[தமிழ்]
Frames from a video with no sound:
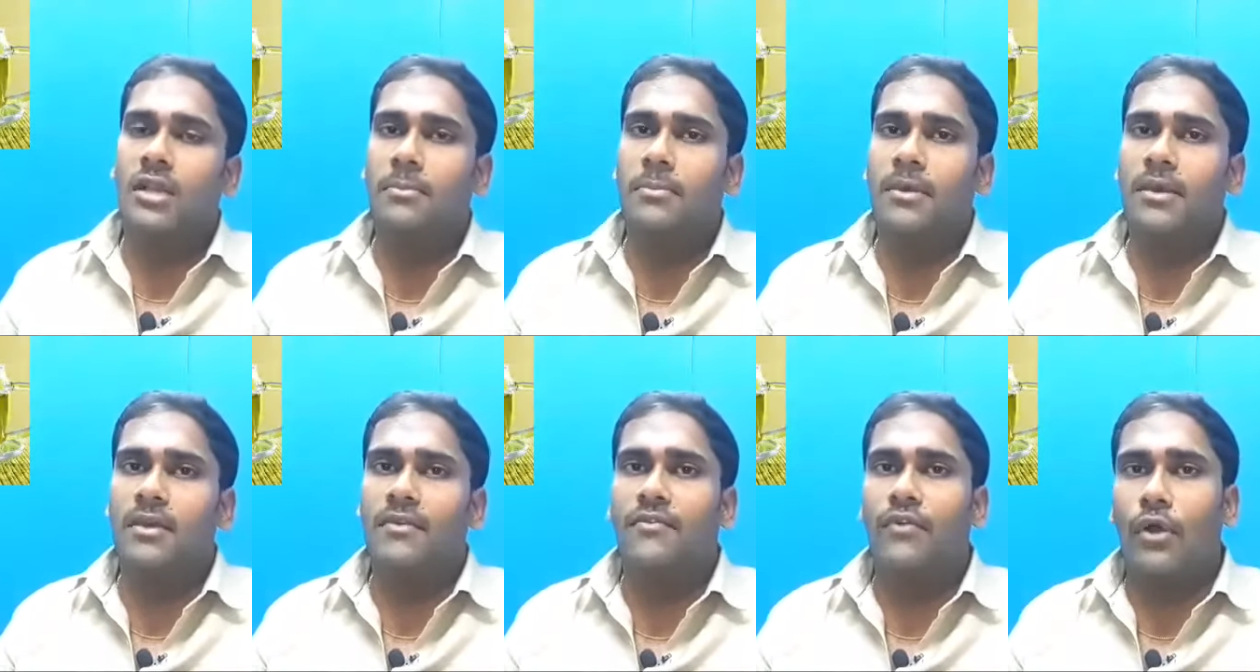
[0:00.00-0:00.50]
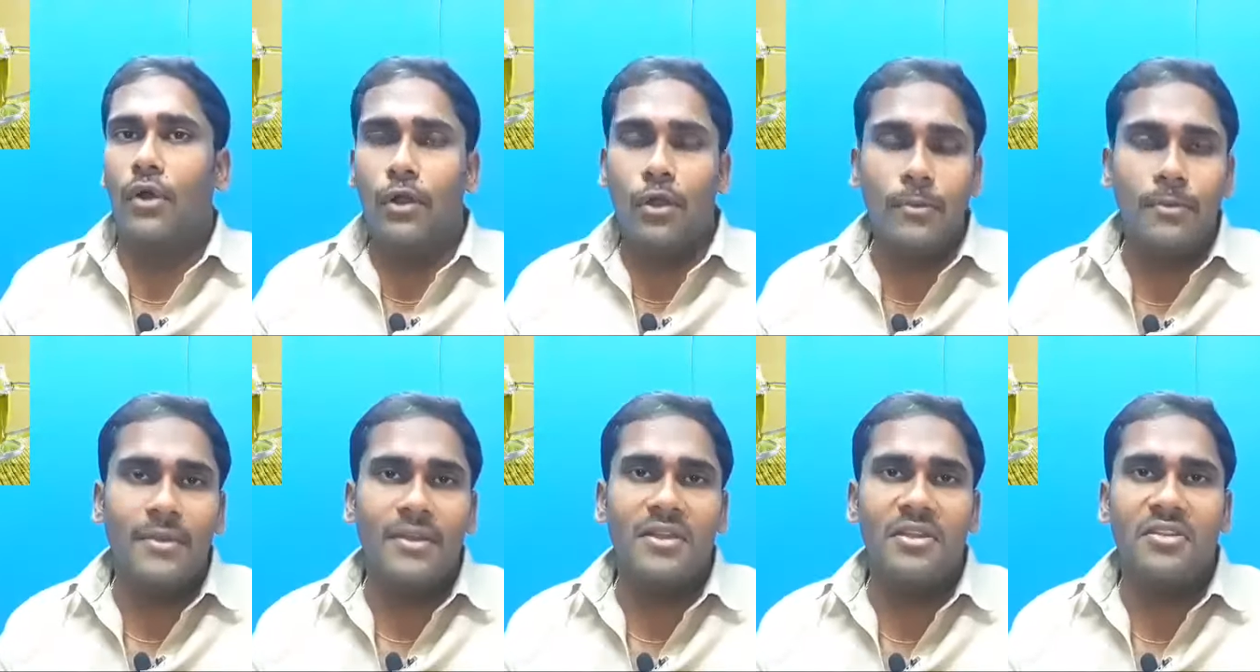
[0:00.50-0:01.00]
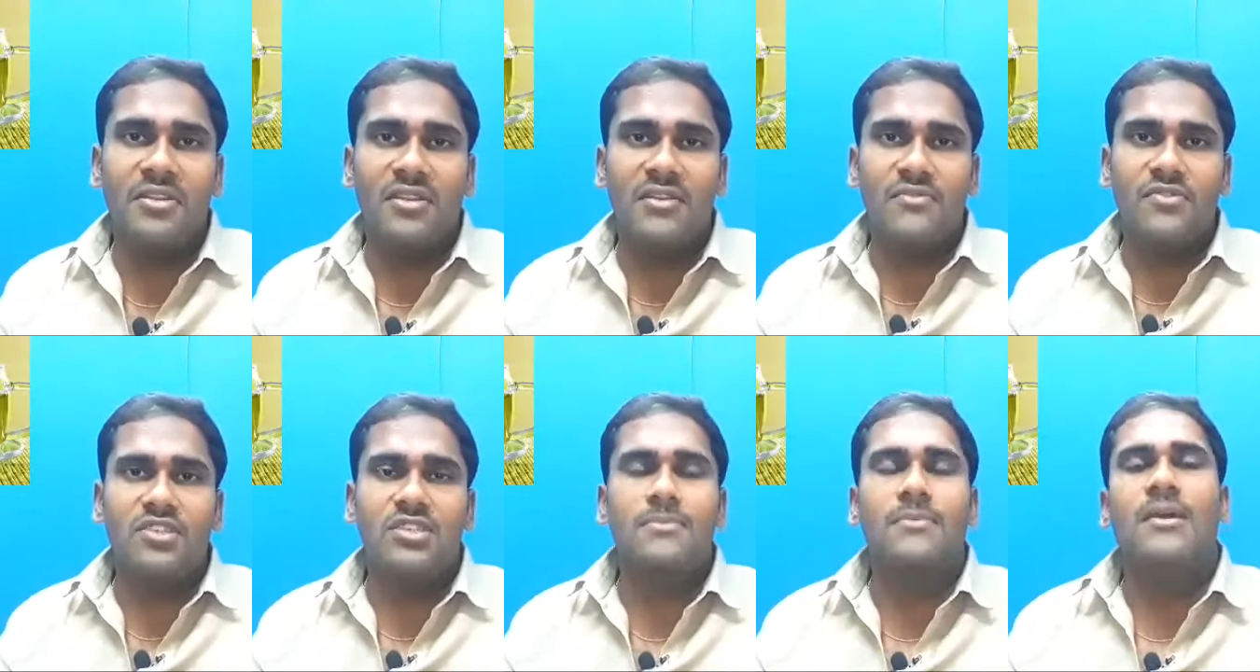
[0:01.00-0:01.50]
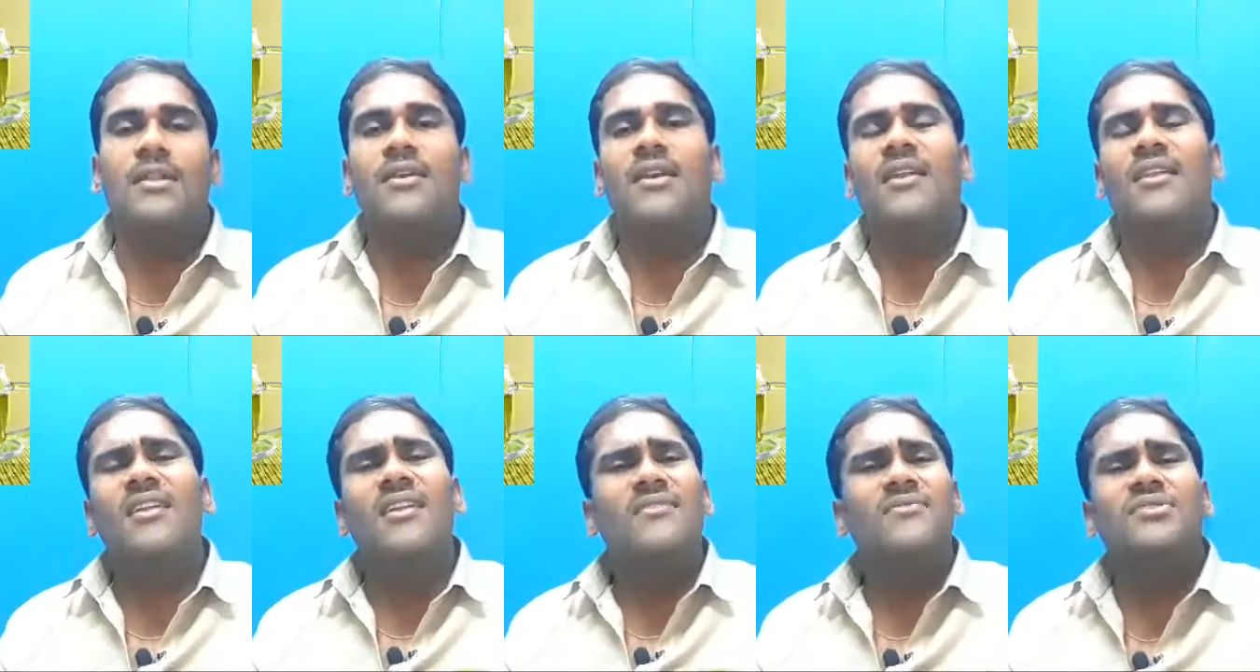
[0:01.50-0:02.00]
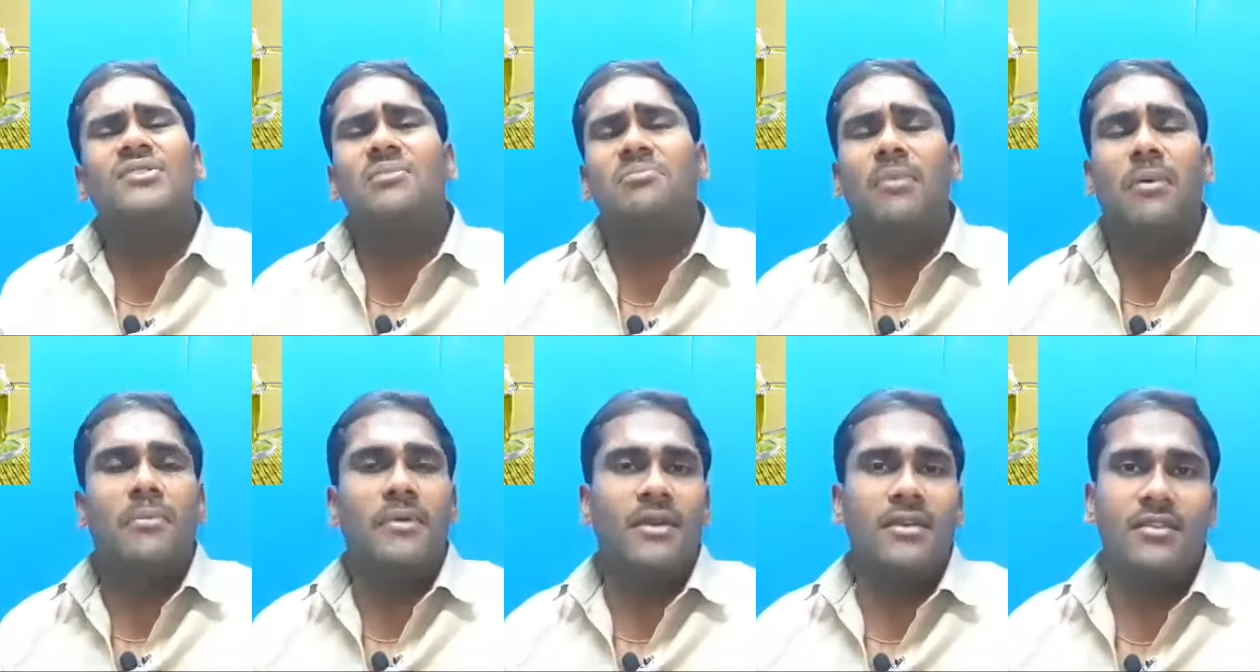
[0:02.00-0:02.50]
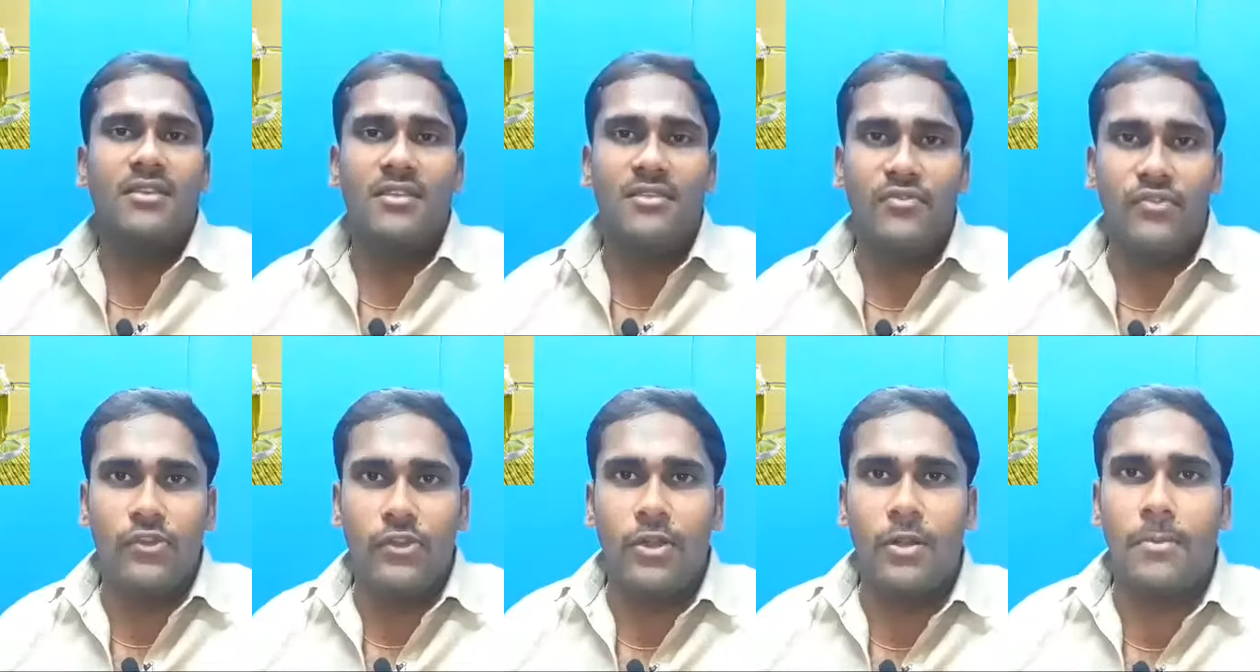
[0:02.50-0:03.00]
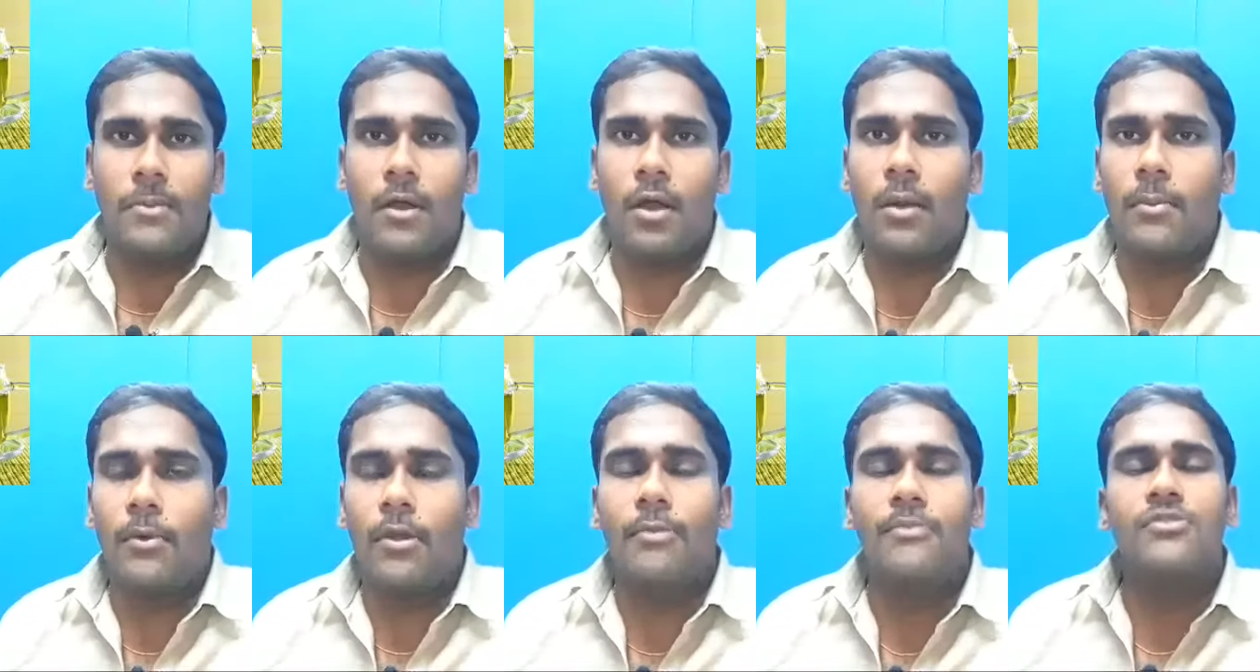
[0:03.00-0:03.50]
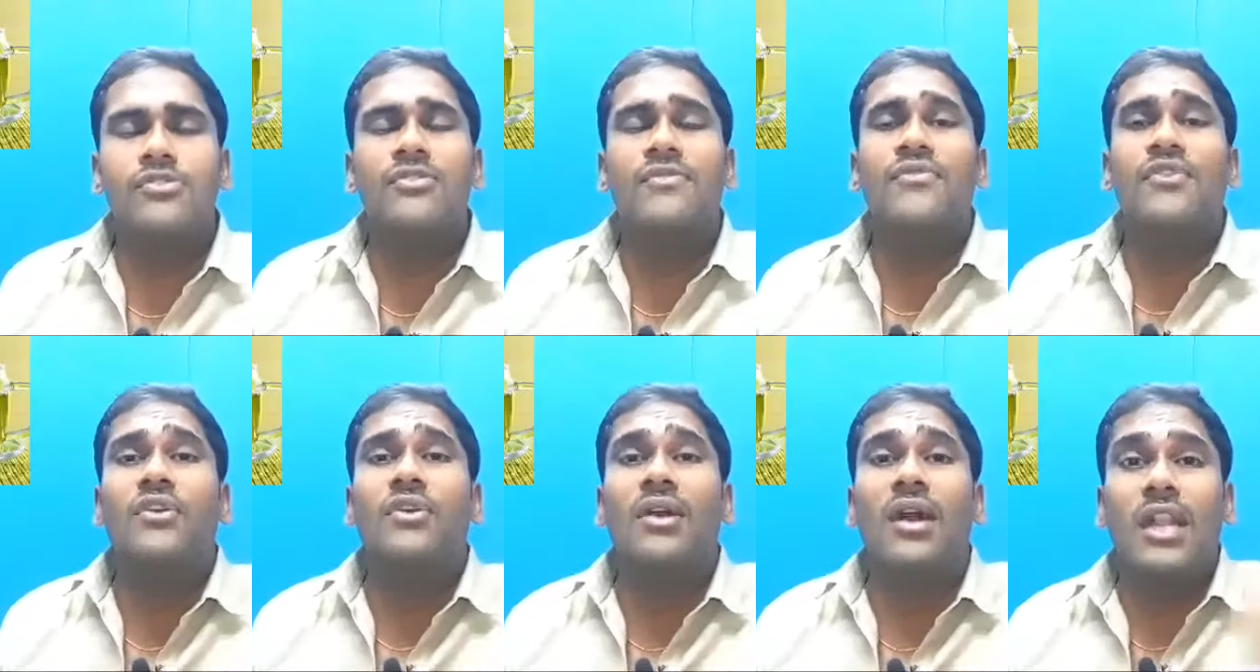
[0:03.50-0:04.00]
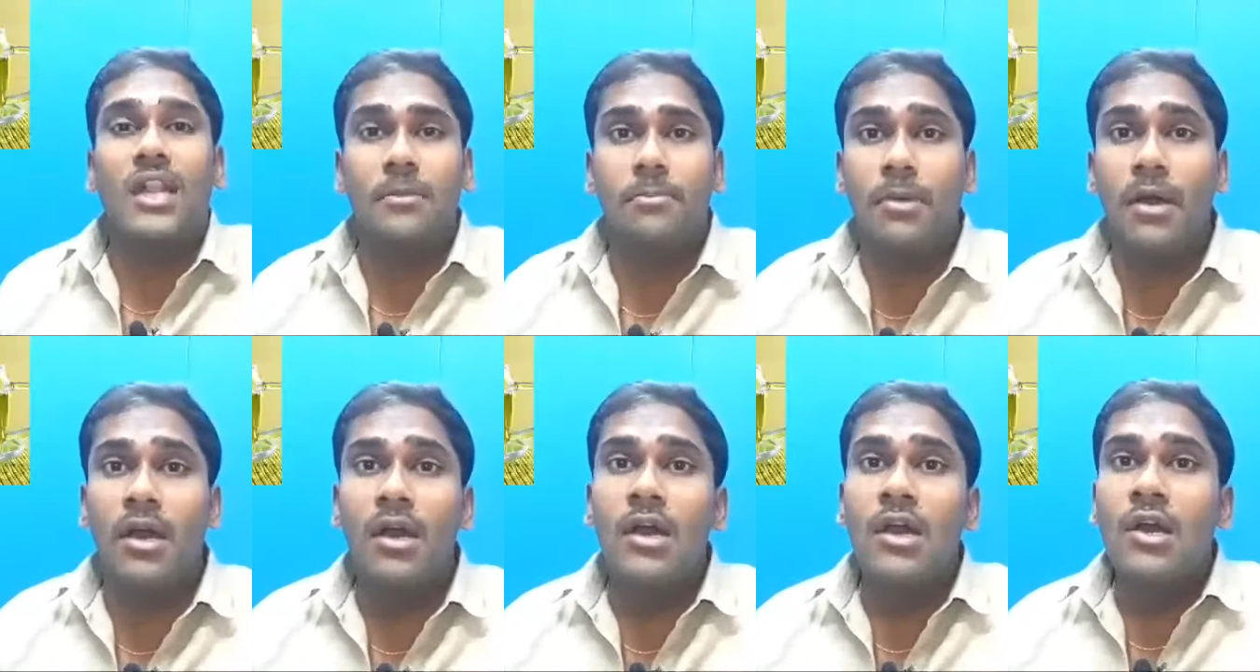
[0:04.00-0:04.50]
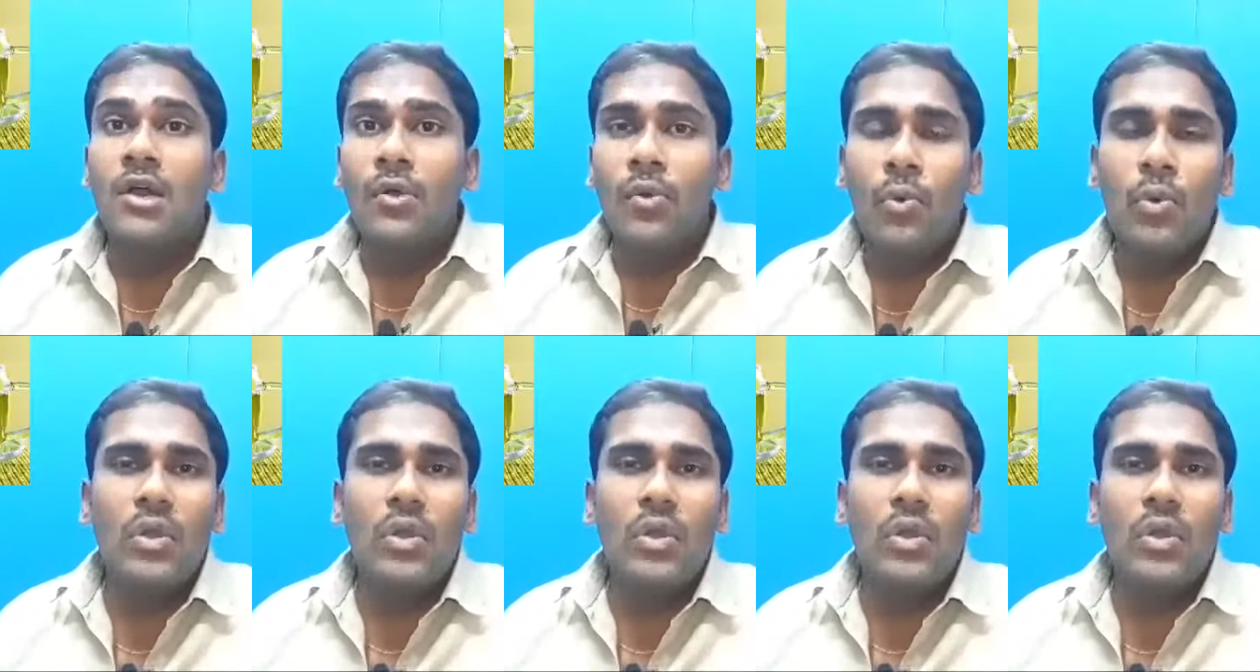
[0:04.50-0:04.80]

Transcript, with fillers: நம்பிக்கையாக ஃபாலோ பண்ணிட்டு இருக்க விஷயம் அது என்னென்ன விஷயம் அப்படிங்கிறத அந்த வீடியோவில் பார்க்க போகிறோம் ஸோ அந்த வீடியோ கண்டிப்பாக